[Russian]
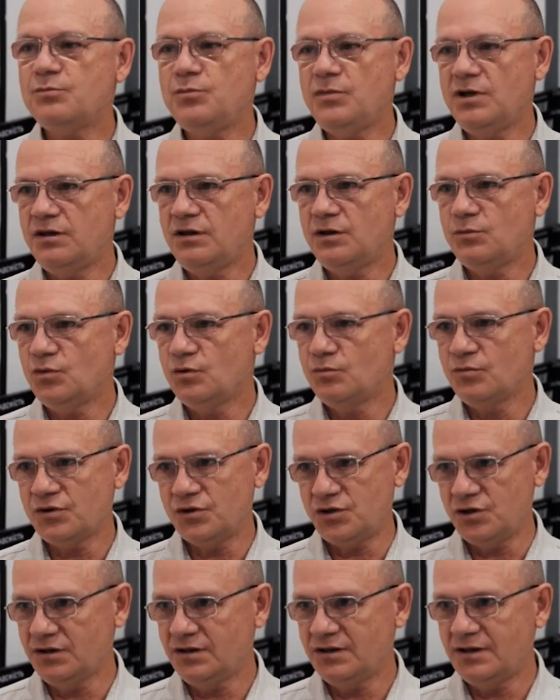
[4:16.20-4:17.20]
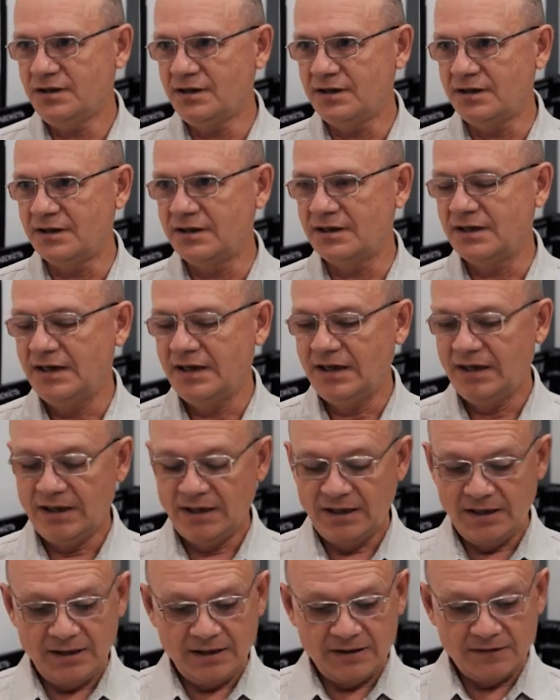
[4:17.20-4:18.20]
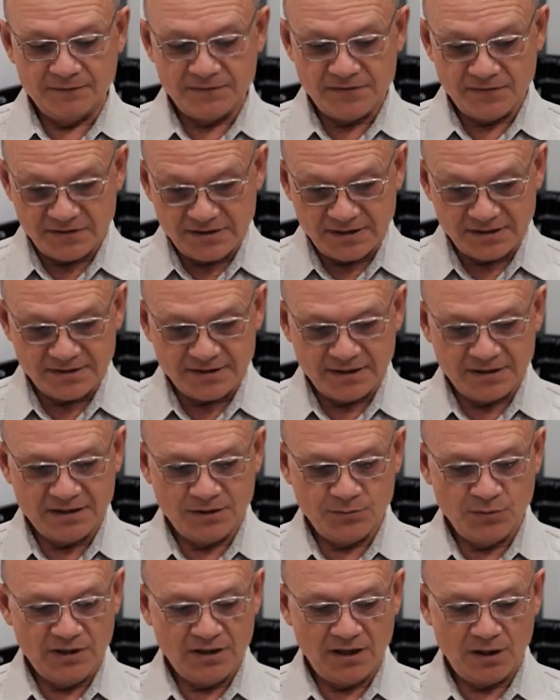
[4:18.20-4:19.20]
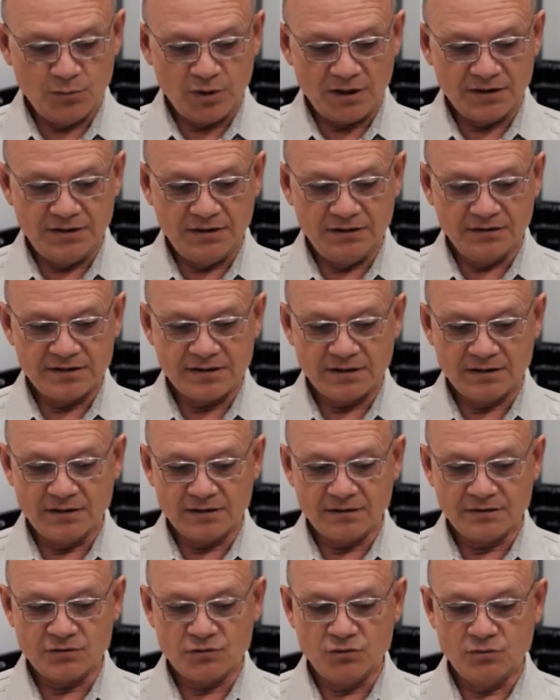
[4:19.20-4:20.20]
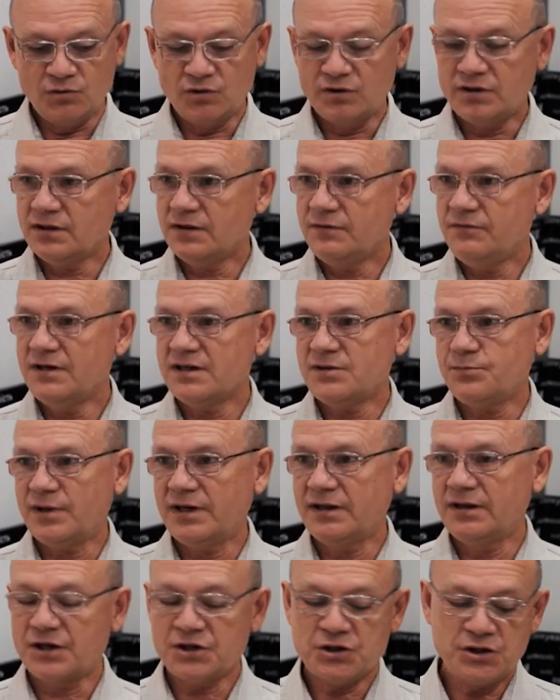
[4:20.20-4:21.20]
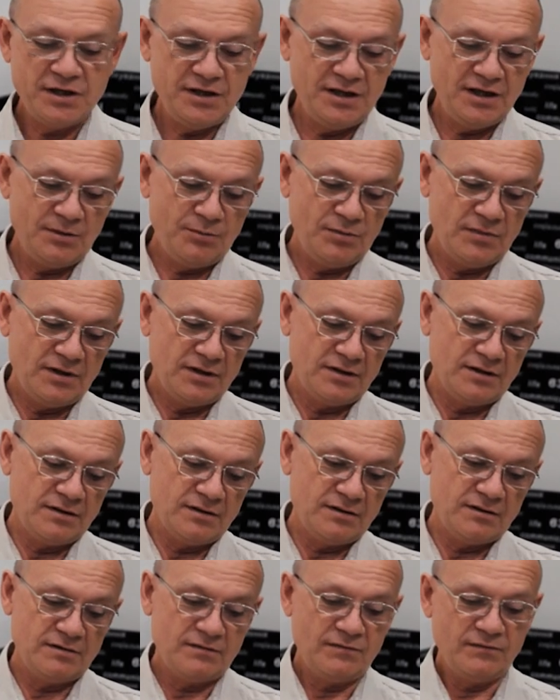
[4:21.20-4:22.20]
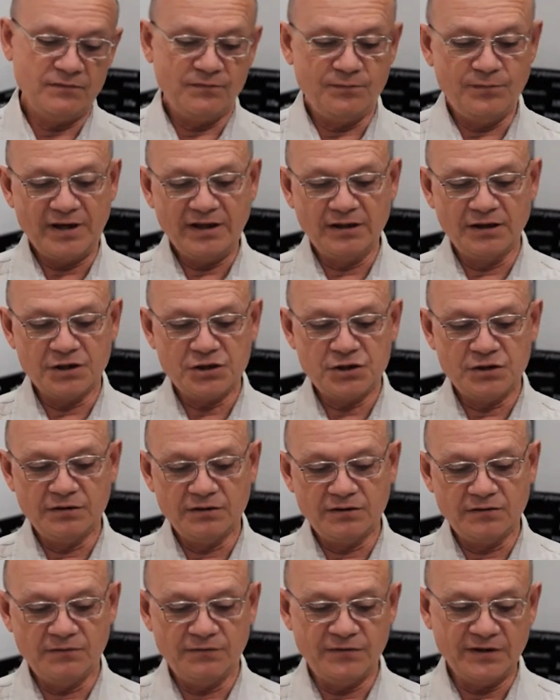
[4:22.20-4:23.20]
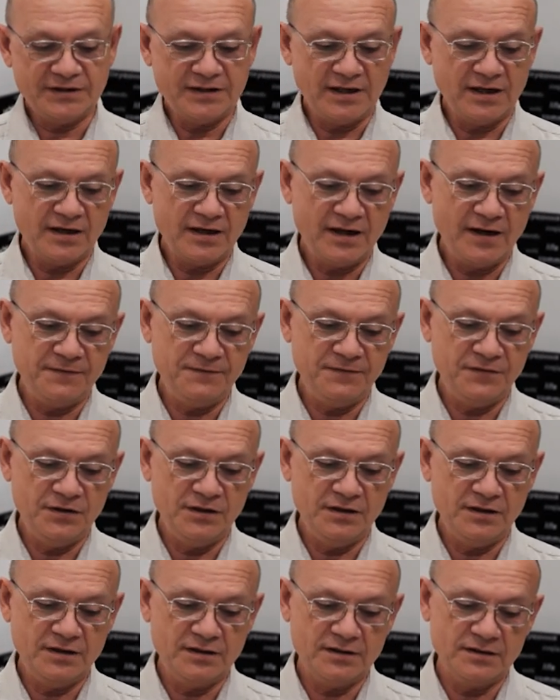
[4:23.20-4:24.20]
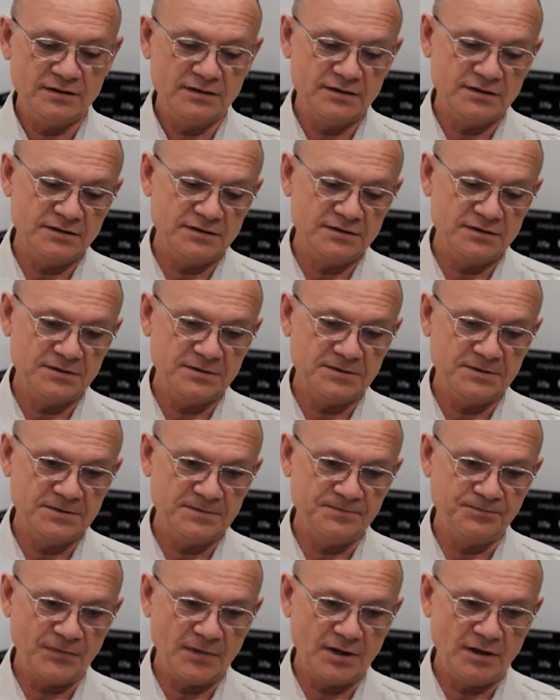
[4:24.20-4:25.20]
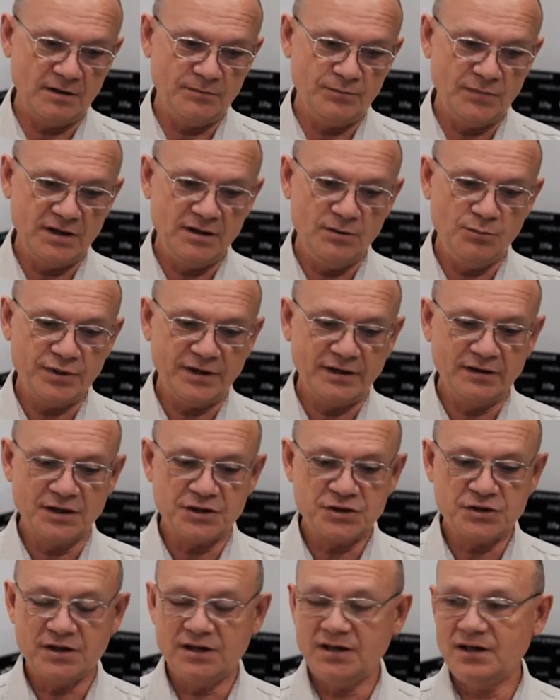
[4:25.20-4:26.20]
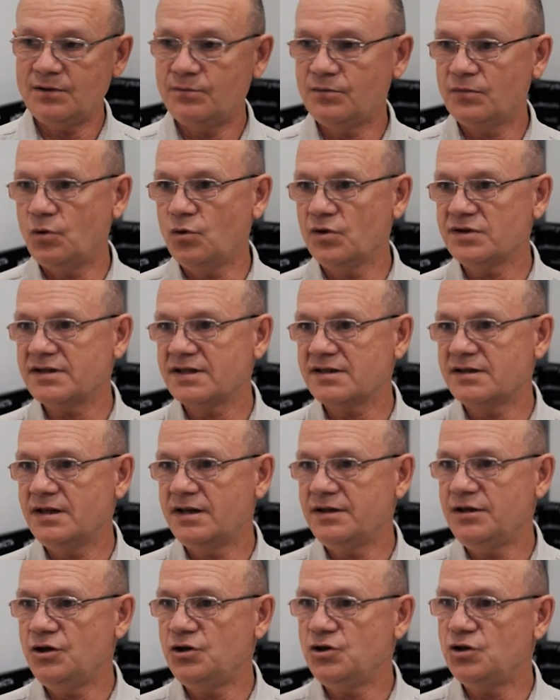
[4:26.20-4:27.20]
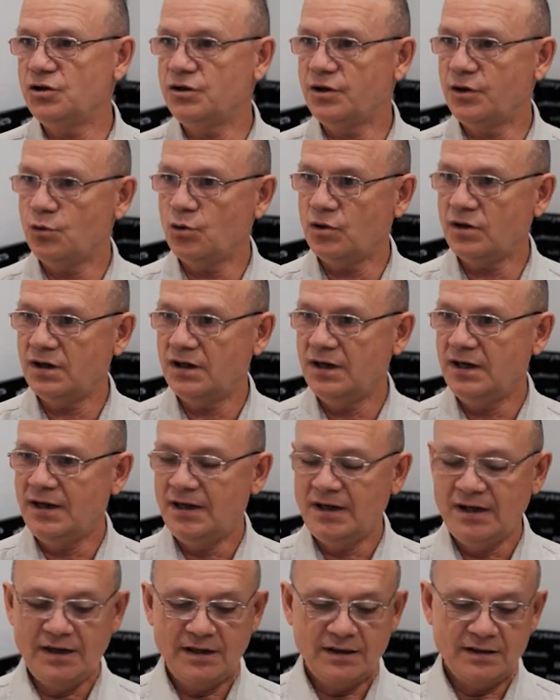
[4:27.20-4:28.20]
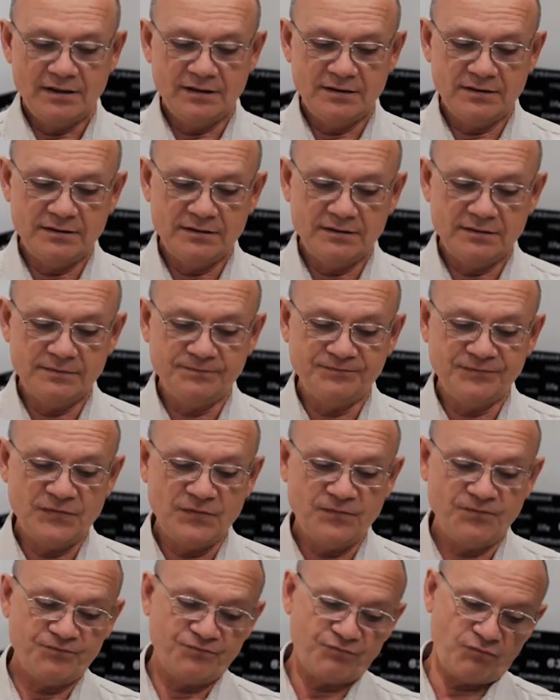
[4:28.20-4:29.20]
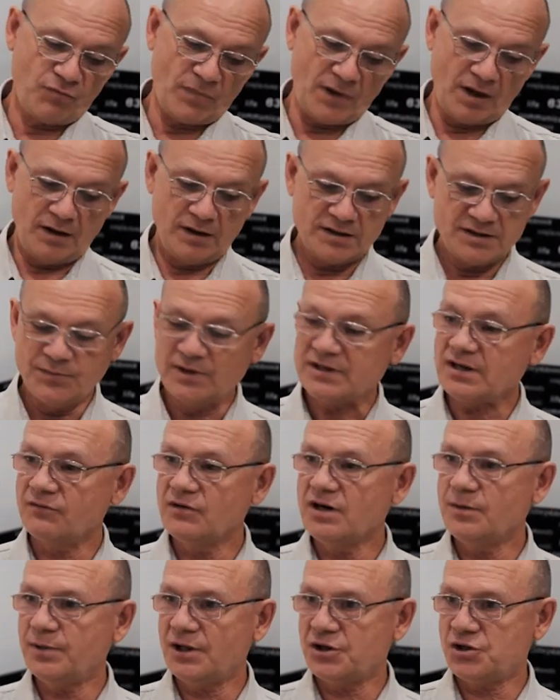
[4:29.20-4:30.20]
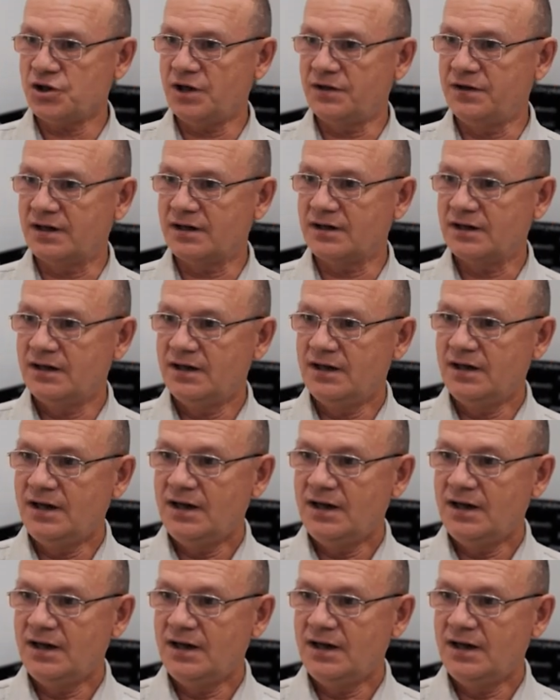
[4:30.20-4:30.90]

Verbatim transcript: минимум 4. В связи с этим я обратился к городскому голове с предложением, э, приложил к фотографии, к э, моим предложениям о создании четырех э, смотровых площадок –